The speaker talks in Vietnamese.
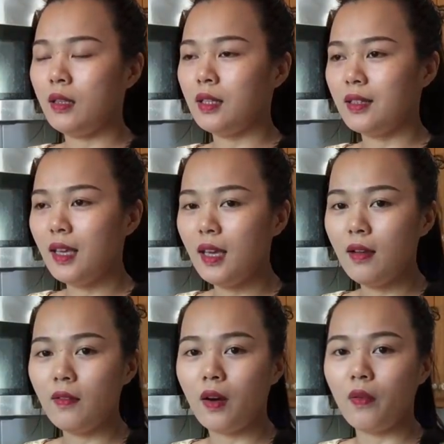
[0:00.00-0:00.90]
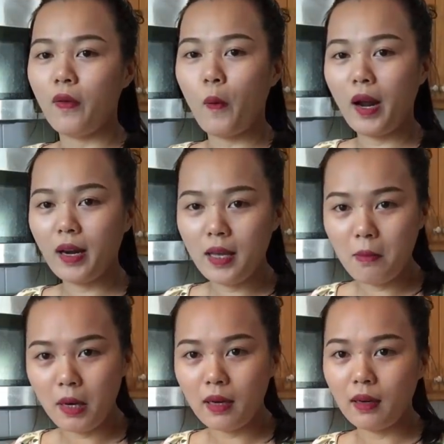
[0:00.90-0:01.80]
trực chiến và họ phải quản lý
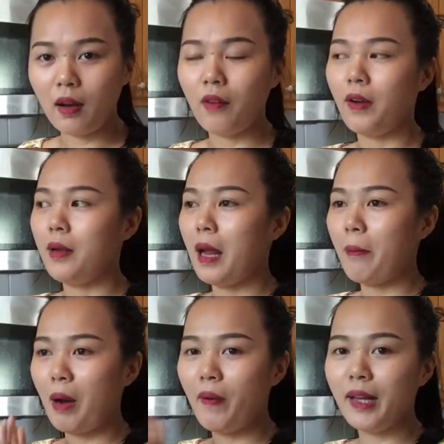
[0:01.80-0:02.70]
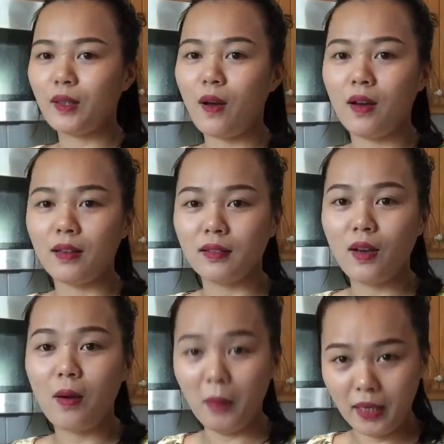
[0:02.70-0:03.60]
mình, họ phải đảm bảo an toàn
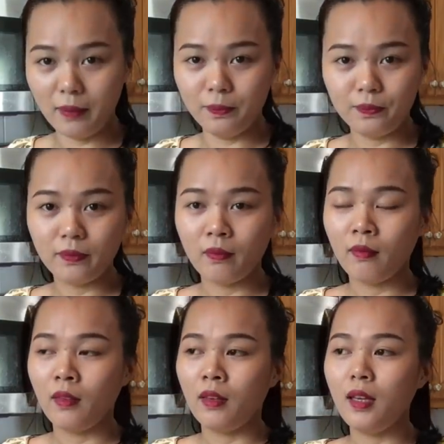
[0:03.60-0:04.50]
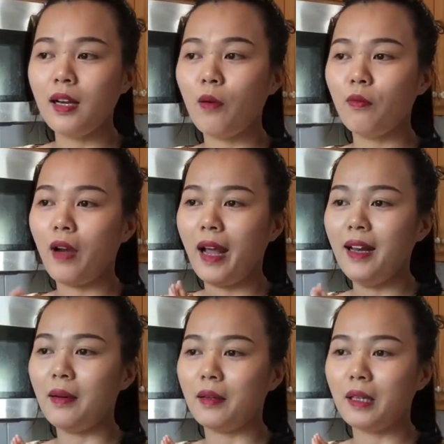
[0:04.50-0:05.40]
cho mình, chứ không phải
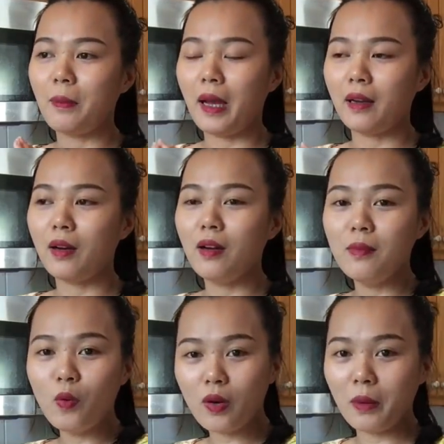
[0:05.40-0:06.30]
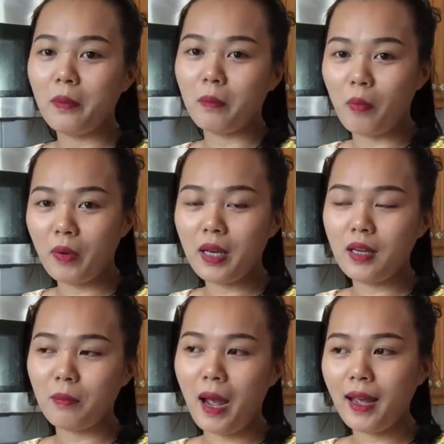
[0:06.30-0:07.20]
là các bạn cứ mua một
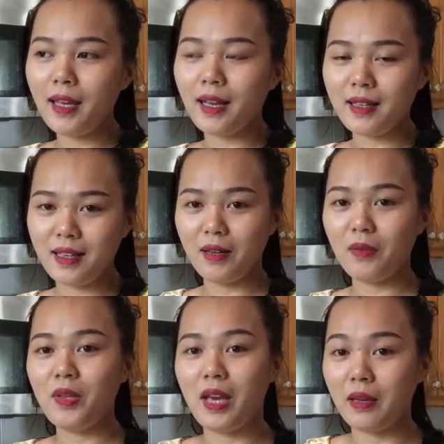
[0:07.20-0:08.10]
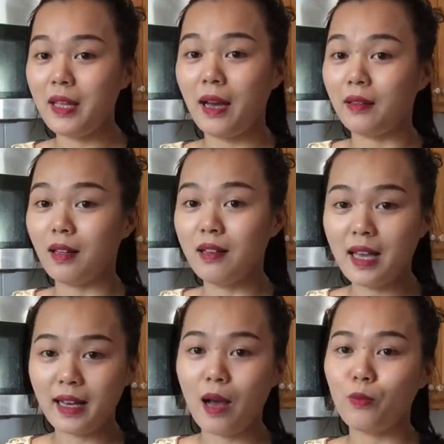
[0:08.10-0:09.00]
cái máy hay cái gì đó về nhà tự
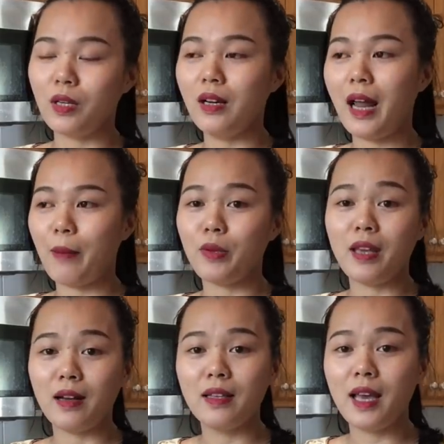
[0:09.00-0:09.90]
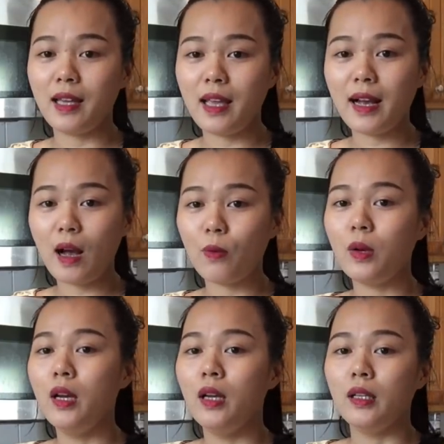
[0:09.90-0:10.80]
gia công, tự làm mà nhận về gia công.
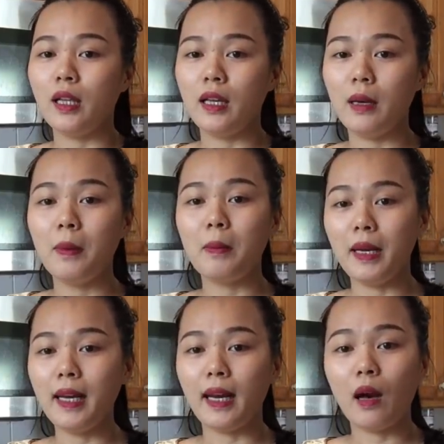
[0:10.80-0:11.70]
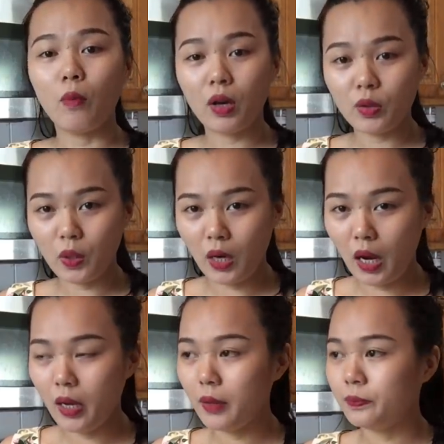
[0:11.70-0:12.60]
Thì ở bên Mỹ này nó không có cái chuyện
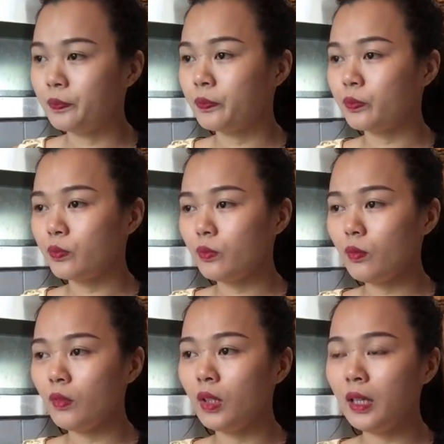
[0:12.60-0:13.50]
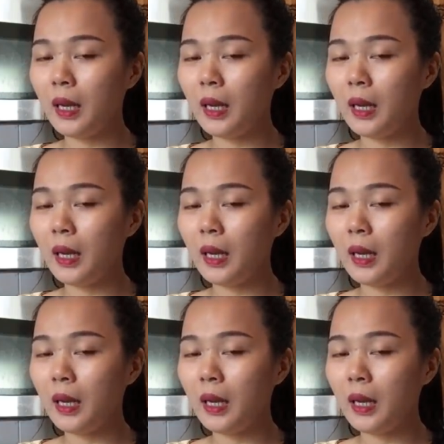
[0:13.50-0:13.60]
đó, cho